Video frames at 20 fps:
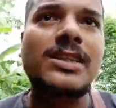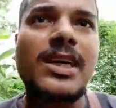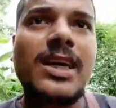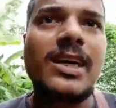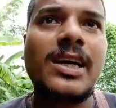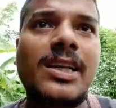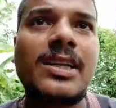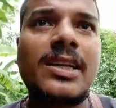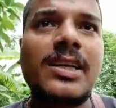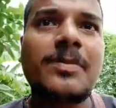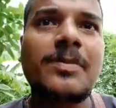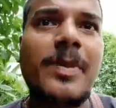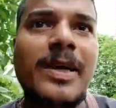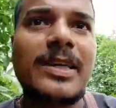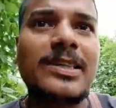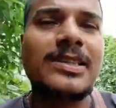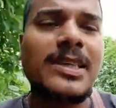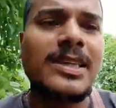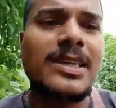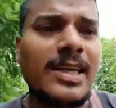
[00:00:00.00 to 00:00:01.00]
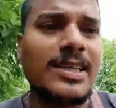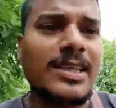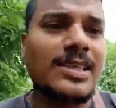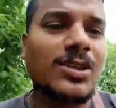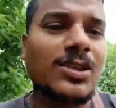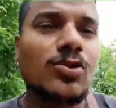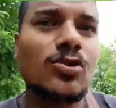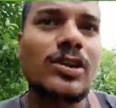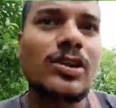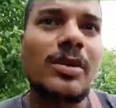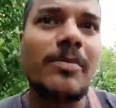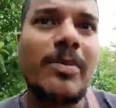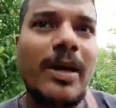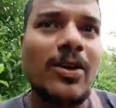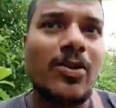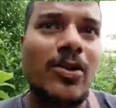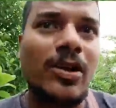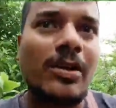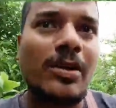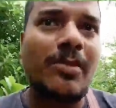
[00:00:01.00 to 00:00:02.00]
নিয়ে পাশ দিয়ে যাচ্ছে দু তিনবার হর্ন
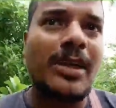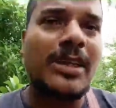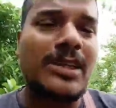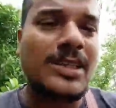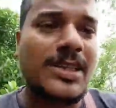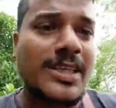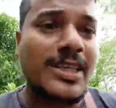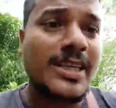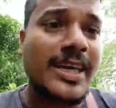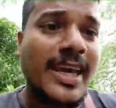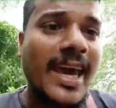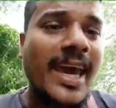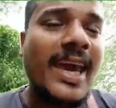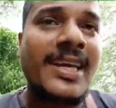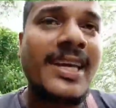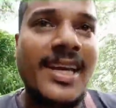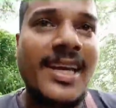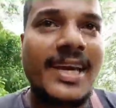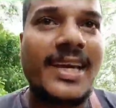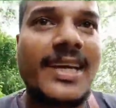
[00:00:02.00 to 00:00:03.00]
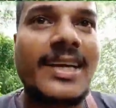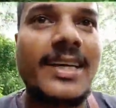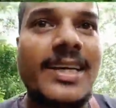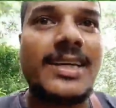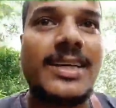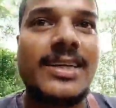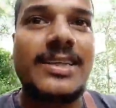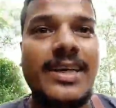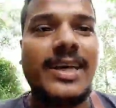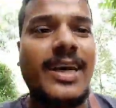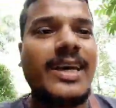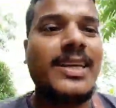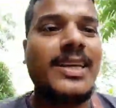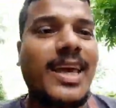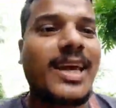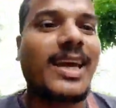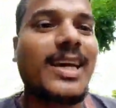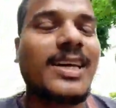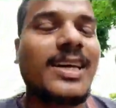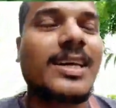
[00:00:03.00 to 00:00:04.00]
মারছে ঠিক এই জায়গাটার কাছে এই
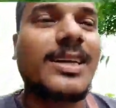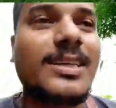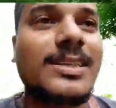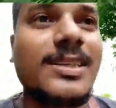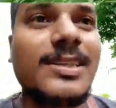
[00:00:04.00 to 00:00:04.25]
জায়গাটার কাছে